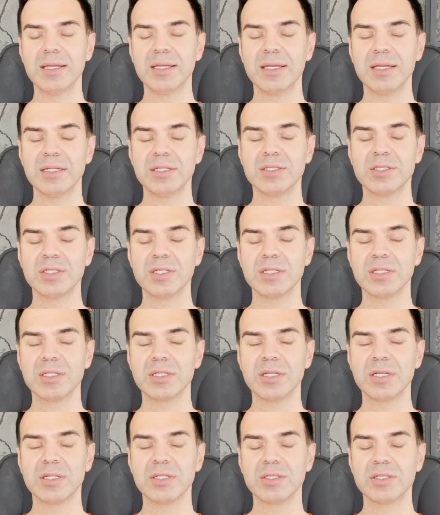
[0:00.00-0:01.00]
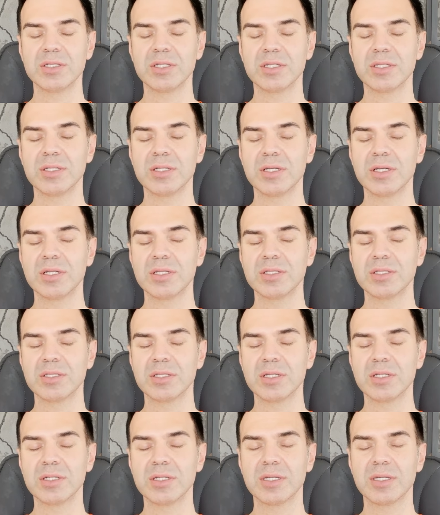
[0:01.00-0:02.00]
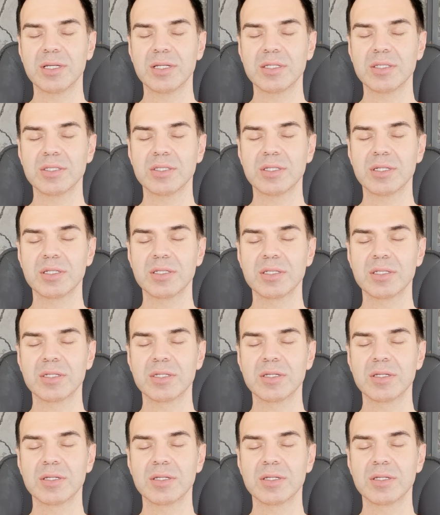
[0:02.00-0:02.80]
Genişledik, genişledik, genişledik, genişledik.